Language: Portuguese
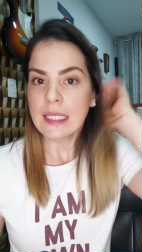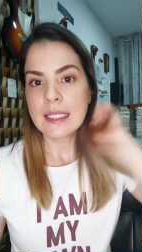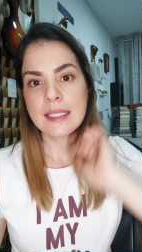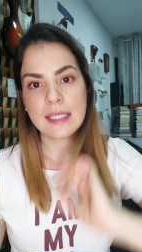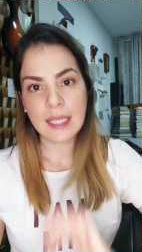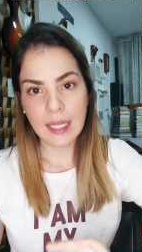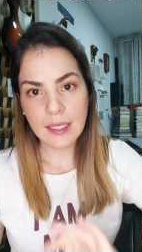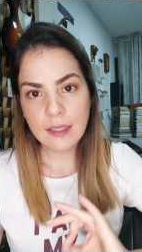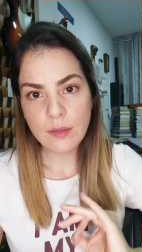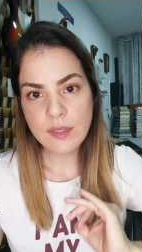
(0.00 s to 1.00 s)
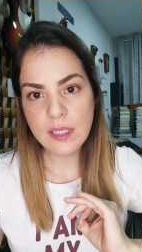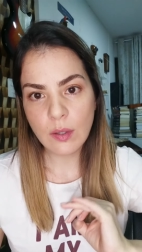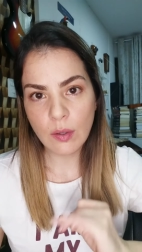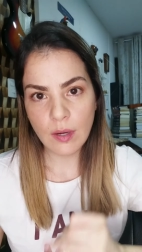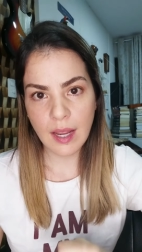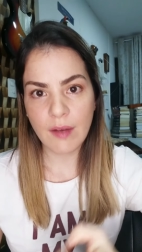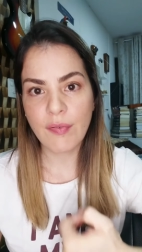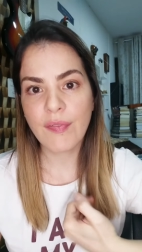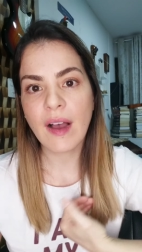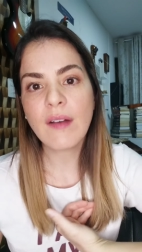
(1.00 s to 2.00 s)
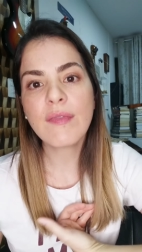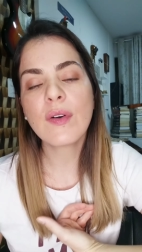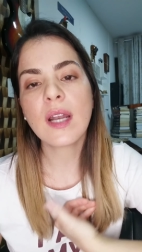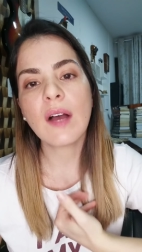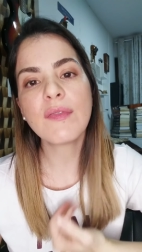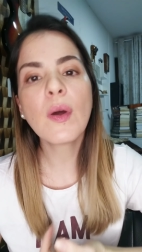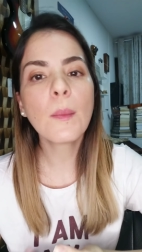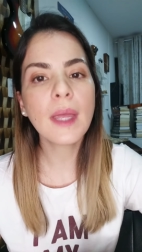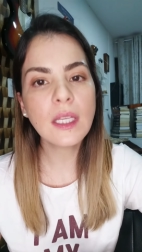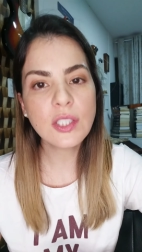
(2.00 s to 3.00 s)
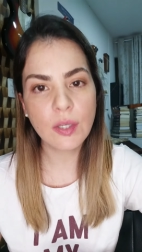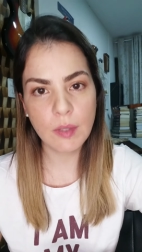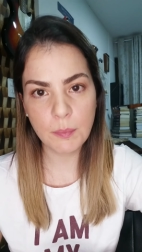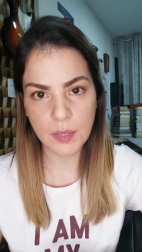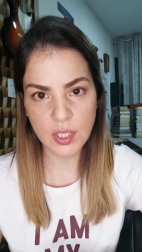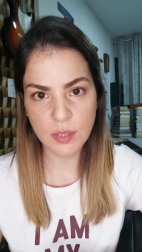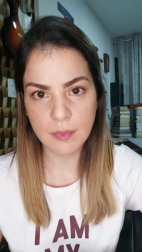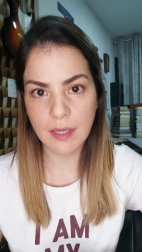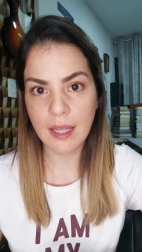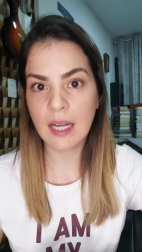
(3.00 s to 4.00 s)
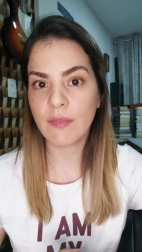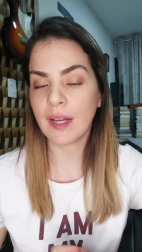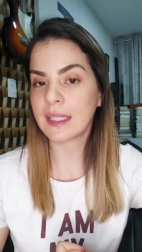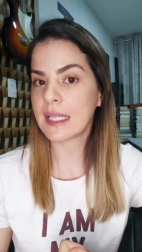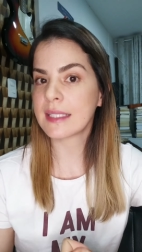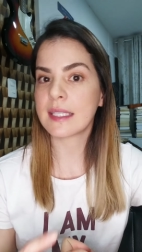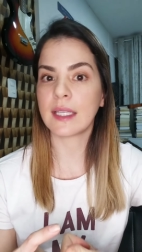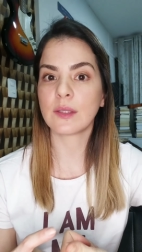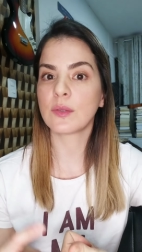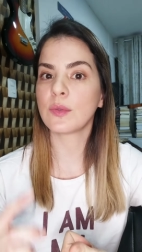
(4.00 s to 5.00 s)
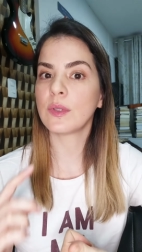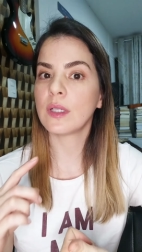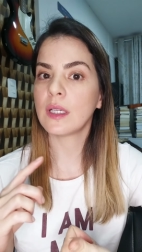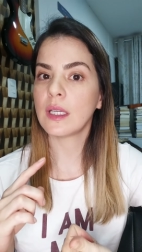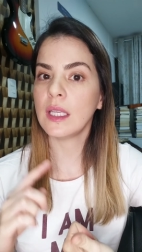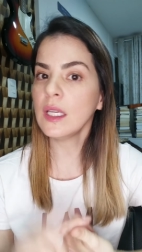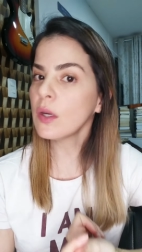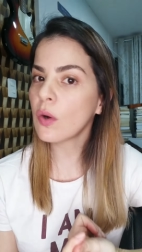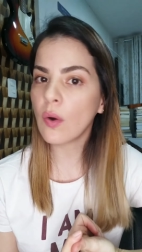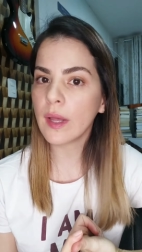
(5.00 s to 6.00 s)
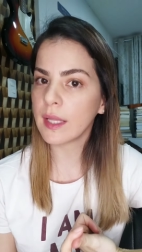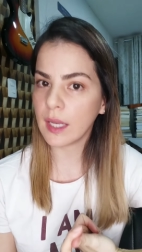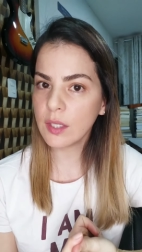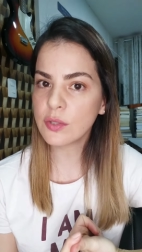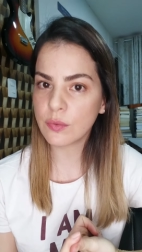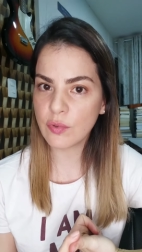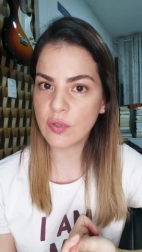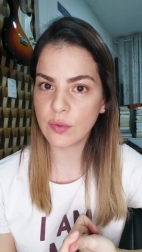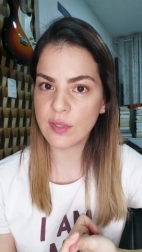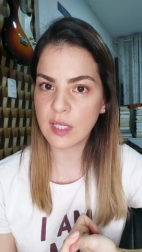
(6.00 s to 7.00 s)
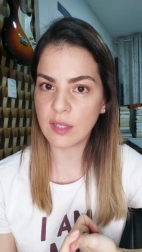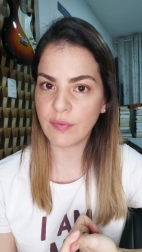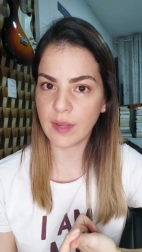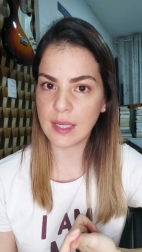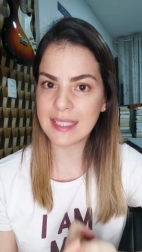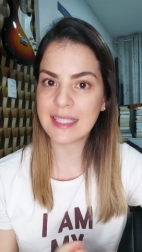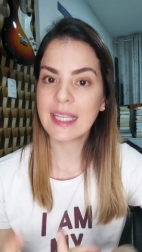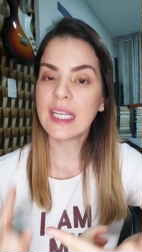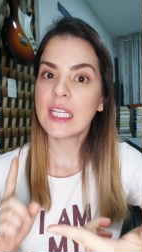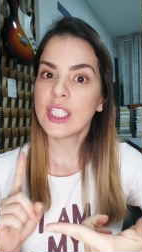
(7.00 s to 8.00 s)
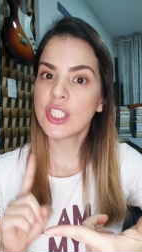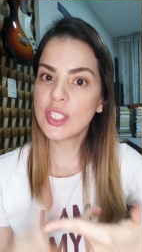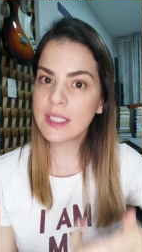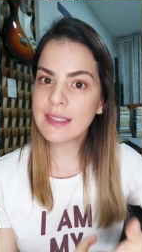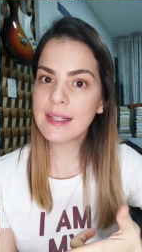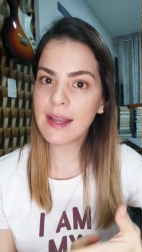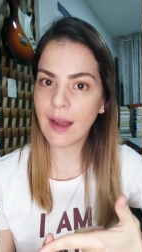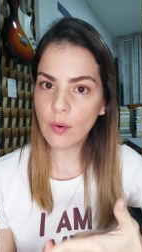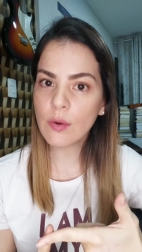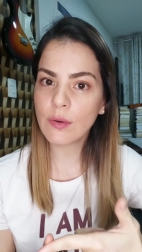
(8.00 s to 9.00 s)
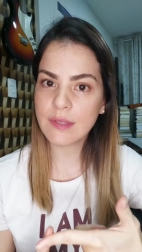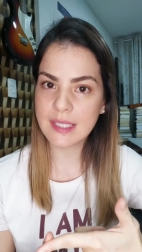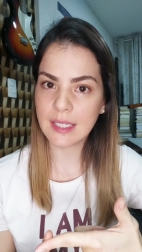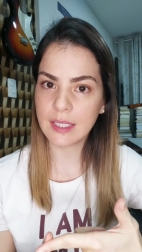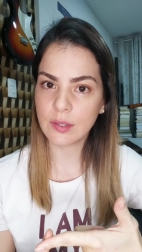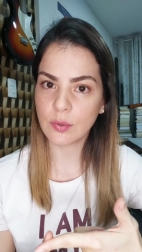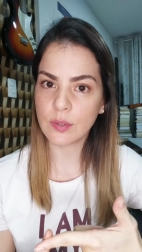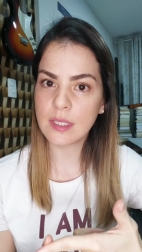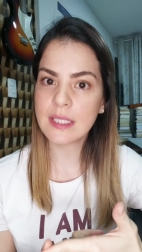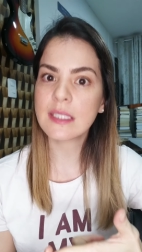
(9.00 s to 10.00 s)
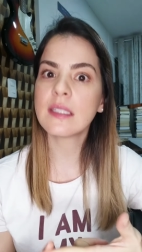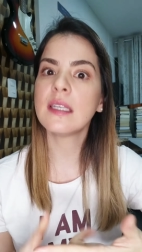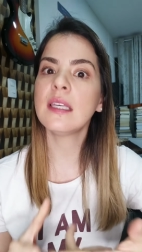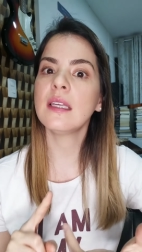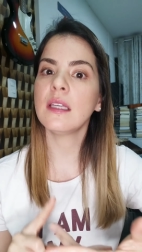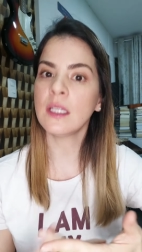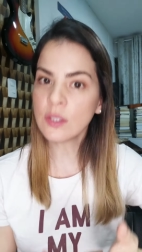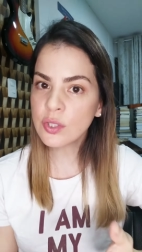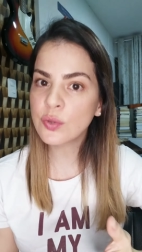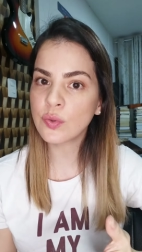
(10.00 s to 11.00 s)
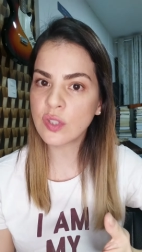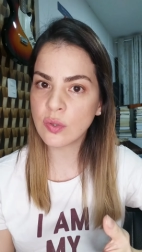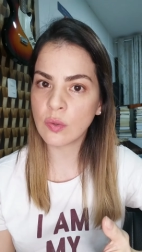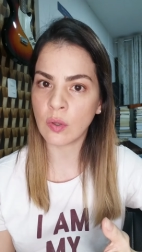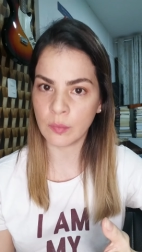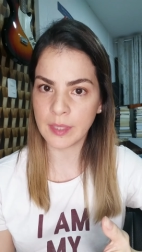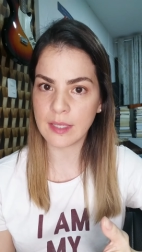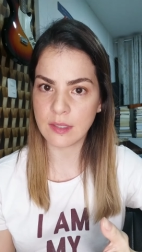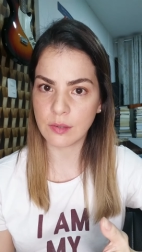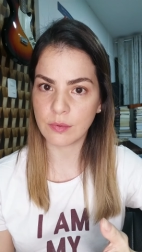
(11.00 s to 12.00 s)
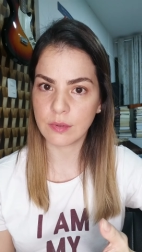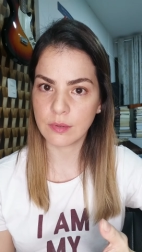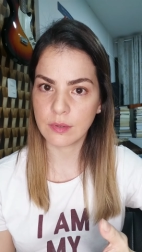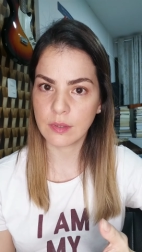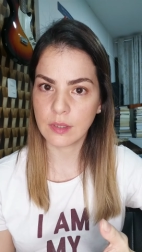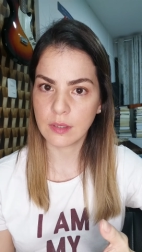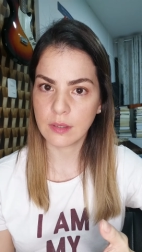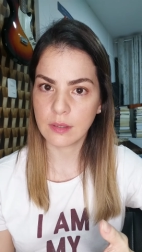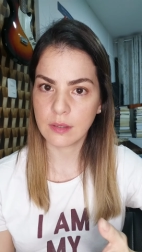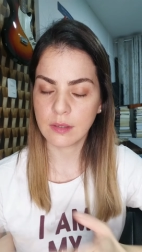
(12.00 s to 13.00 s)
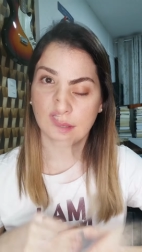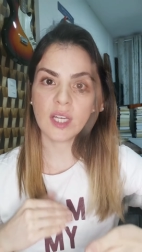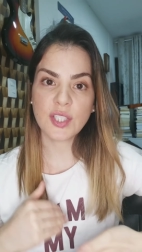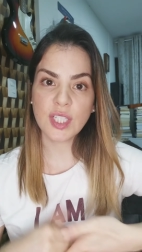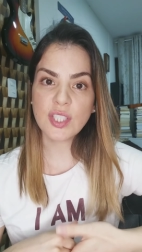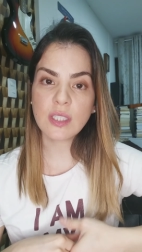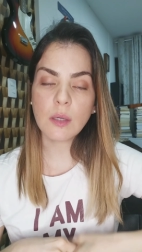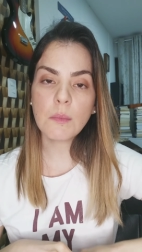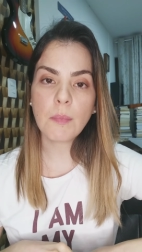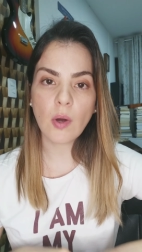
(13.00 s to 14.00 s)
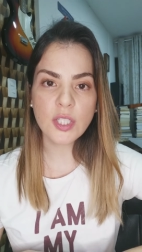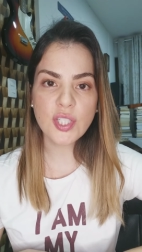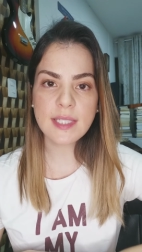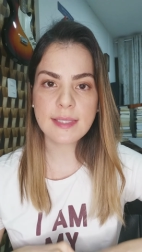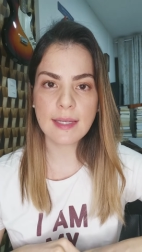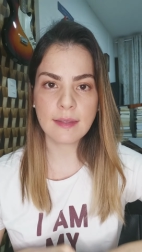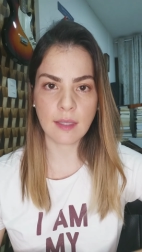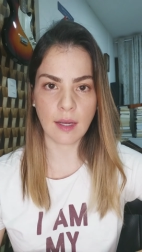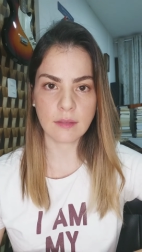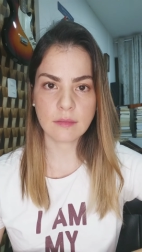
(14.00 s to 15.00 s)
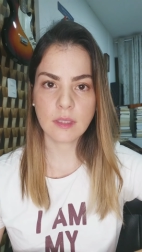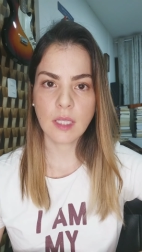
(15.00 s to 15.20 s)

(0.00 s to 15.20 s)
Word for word: Se ele não se colocar favoravelmente ao impeachment, ele vai estar tá sendo incoerente com o discurso que ele fez, desleal com os eleitores e injusto com o Brasil. O que a gente não pode aceitar